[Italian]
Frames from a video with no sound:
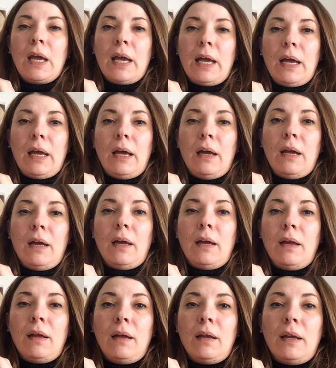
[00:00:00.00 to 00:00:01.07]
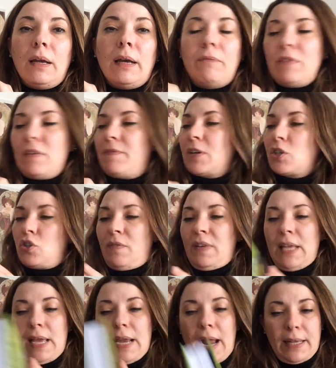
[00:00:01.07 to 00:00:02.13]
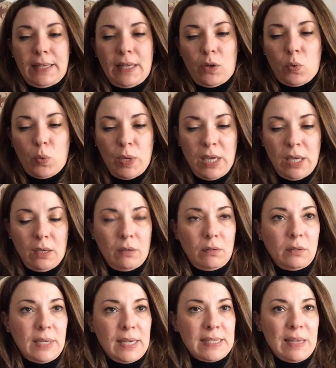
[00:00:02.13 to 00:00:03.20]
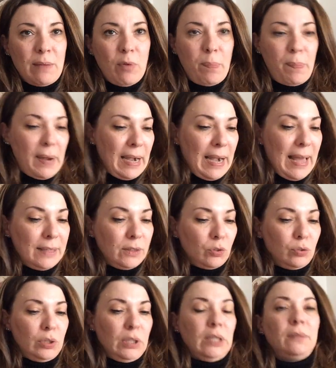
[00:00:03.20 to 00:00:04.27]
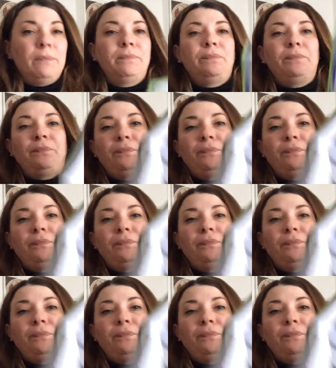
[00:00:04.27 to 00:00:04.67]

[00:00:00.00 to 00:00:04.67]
Eh, la, vi faccio vedere anche qui che stiamo parlando di